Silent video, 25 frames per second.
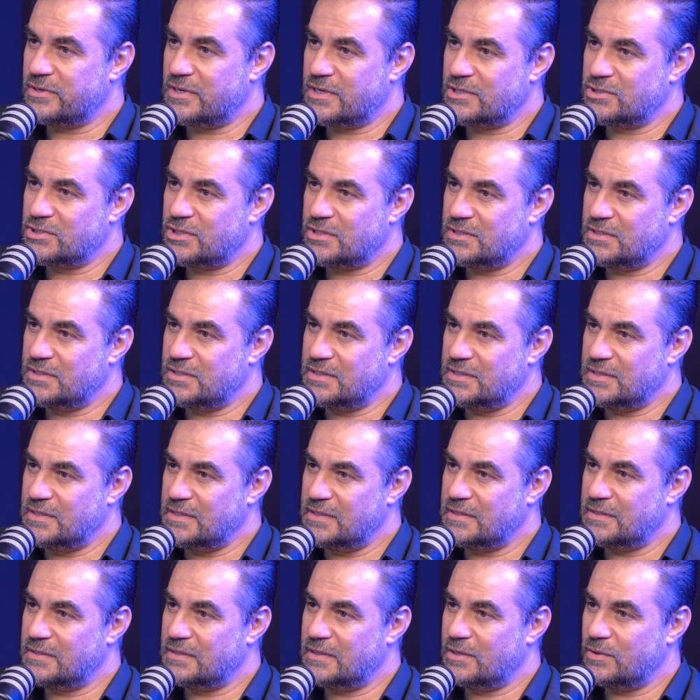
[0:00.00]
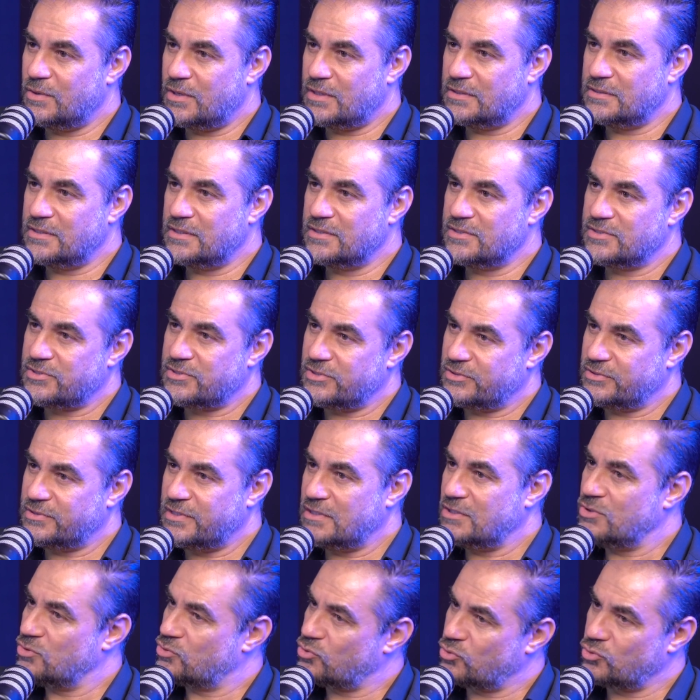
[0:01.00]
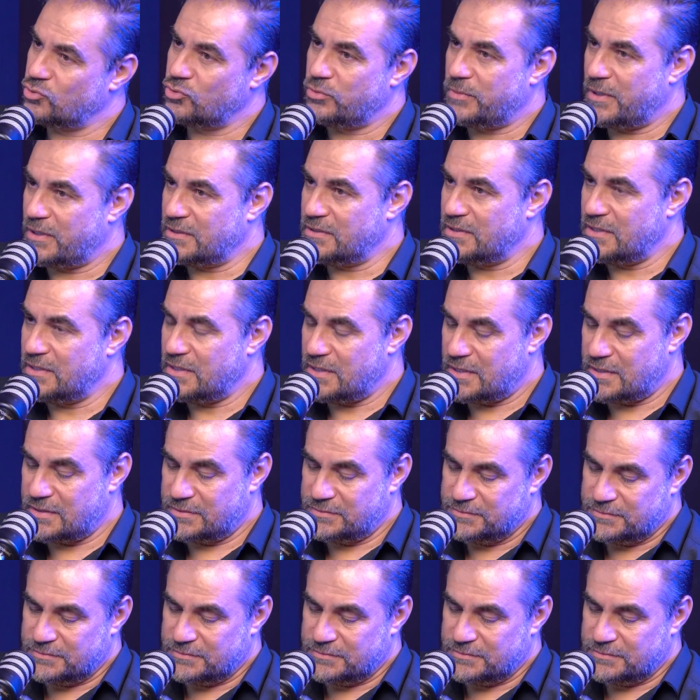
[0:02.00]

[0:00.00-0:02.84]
عشان ايه لو خد انذار تاني يطرده بعديها يعني.